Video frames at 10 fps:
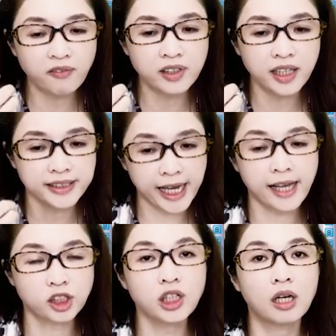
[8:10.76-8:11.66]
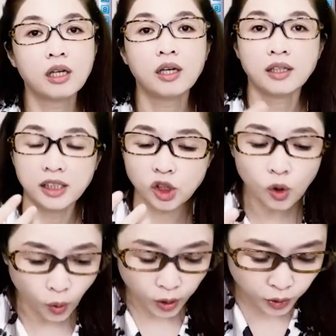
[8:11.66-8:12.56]
点，假设你就
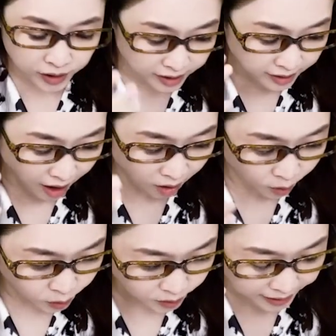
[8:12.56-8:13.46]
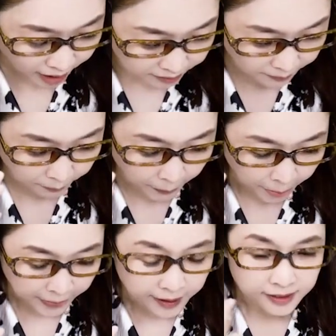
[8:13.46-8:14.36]
回去思考，回去想，
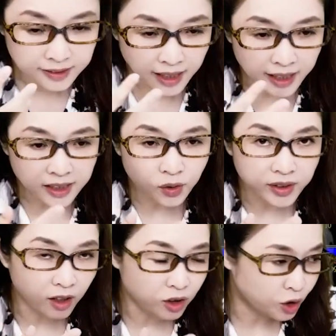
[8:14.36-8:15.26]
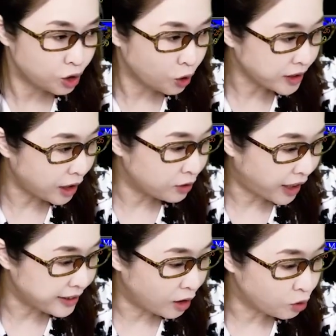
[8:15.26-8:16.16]
这3个月到底手上有
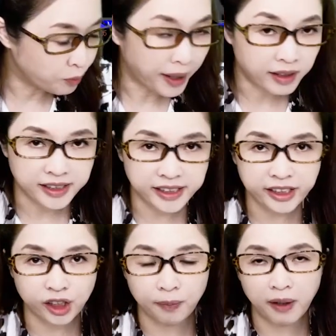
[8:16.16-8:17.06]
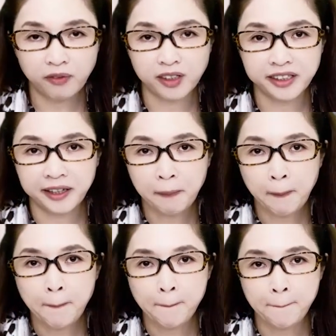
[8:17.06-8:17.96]
哪一档股票可以70个百分点？
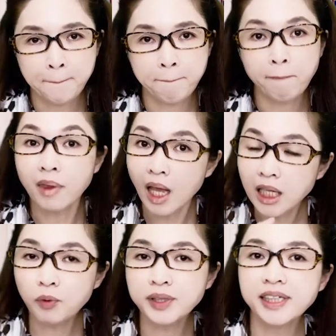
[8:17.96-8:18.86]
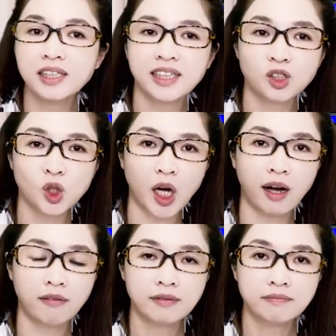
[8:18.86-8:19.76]
各位这样想就好，